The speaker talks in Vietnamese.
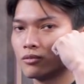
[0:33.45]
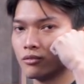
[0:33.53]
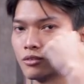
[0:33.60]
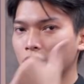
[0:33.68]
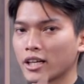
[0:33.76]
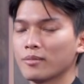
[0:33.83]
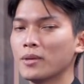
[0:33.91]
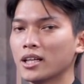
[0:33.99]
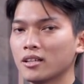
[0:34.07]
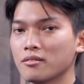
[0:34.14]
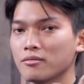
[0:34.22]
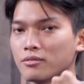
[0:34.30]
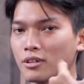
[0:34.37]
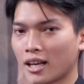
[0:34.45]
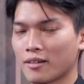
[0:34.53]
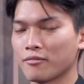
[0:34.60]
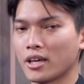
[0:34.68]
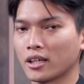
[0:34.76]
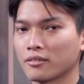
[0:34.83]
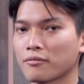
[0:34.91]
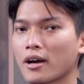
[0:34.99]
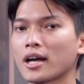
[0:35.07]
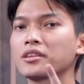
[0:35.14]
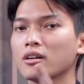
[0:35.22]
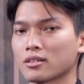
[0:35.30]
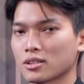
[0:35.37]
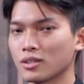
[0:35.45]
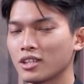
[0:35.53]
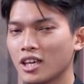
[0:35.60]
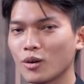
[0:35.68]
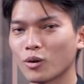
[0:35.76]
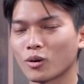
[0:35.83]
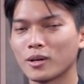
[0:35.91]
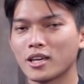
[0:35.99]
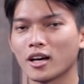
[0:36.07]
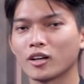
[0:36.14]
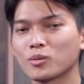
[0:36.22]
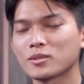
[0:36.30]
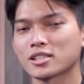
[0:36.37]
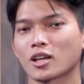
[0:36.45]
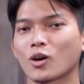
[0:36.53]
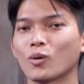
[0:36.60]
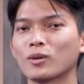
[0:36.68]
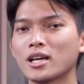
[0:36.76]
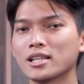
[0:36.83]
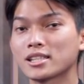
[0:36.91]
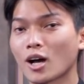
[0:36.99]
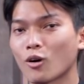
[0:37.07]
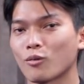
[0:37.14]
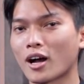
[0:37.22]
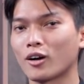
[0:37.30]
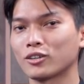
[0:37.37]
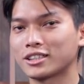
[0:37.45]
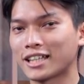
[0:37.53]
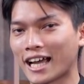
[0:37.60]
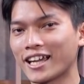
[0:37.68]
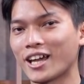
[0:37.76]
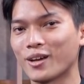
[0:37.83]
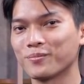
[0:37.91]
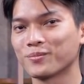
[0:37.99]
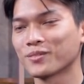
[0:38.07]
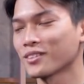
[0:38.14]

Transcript: vừa gaming vừa làm việc phải thực sự chiêu còn bây giờ chúng ta sẽ cùng đi sâu vào trải nghiệm